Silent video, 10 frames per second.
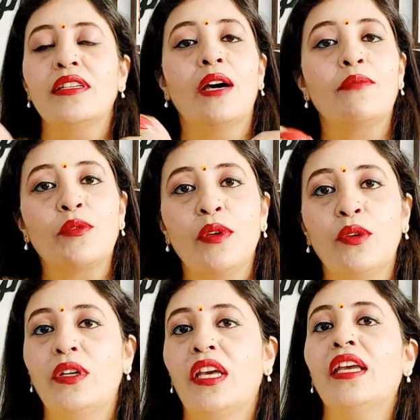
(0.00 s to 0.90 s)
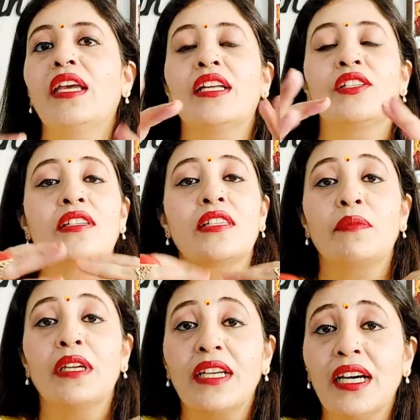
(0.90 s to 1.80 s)
आप सुबह उठेंगे अच्छे से
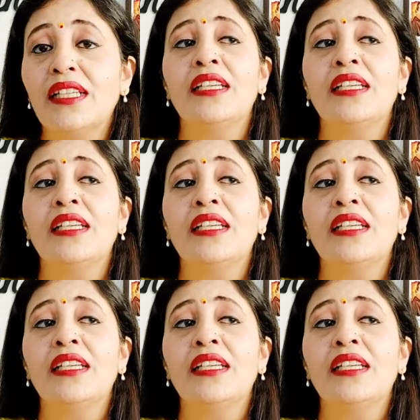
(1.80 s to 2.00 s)
अपने घर